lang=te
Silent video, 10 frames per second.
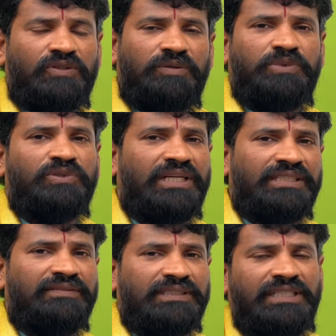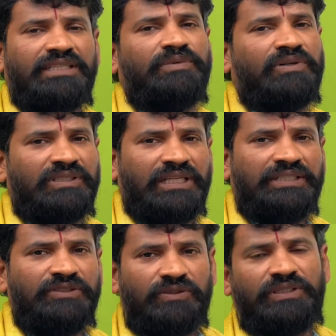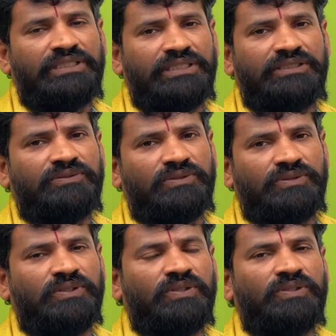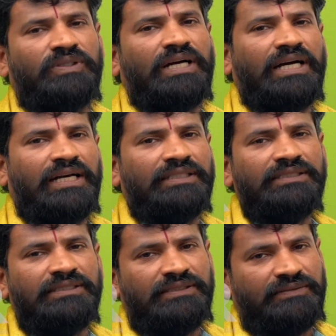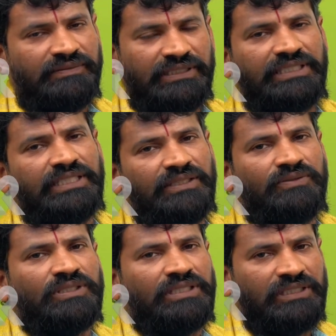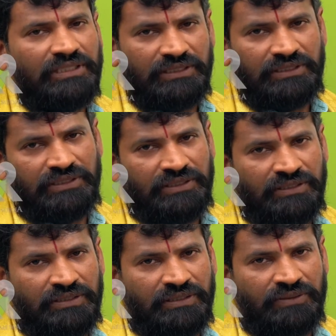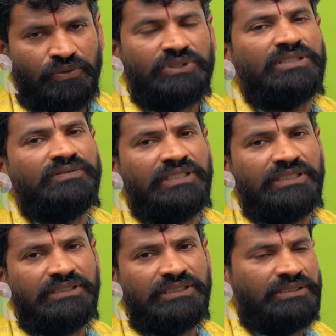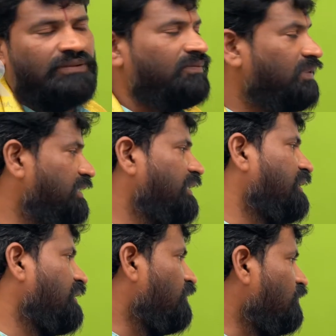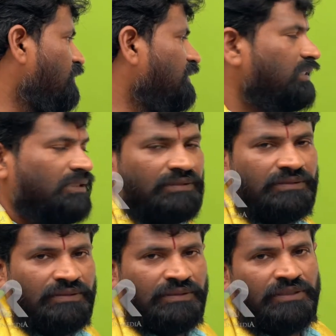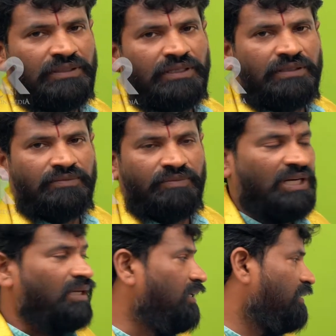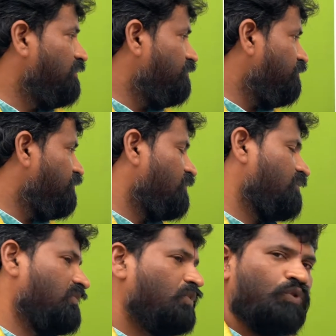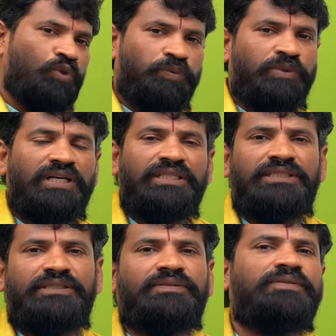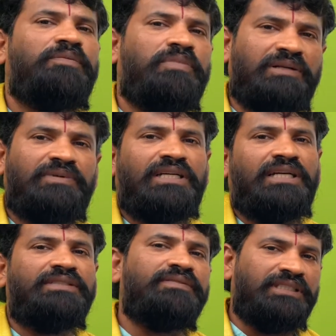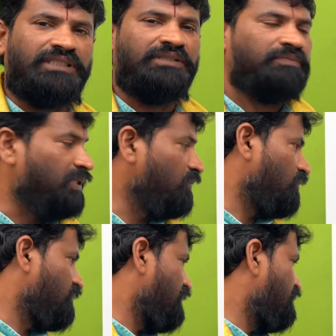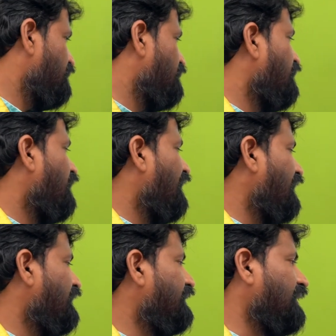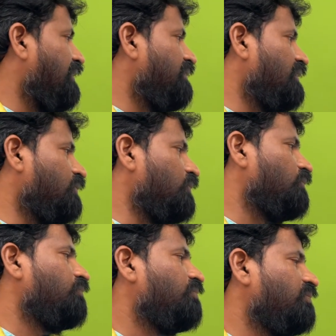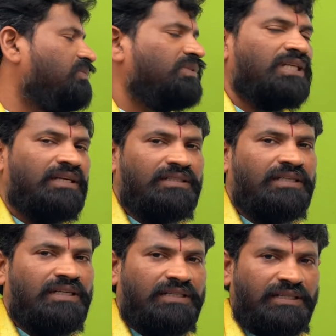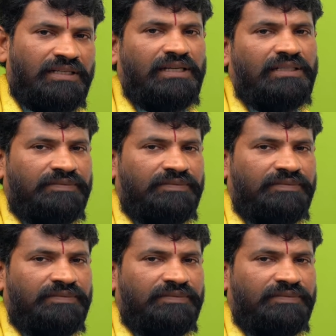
ఉన్నప్పుడు దానికి వ్యతిరేక భావం అంటే ఐదవది ఏదైతే ఉంటుందో అది వ్యతిరేకంగా ఉంటుంటే ఉత్తరం అనేది వ్యతిరేకంగా ఉంటుంది మళ్ళా తూర్పు కానీ పడమర కానీ వీరికి పనికొస్తాయి అలాగే టవర్గు టాటా డాడానా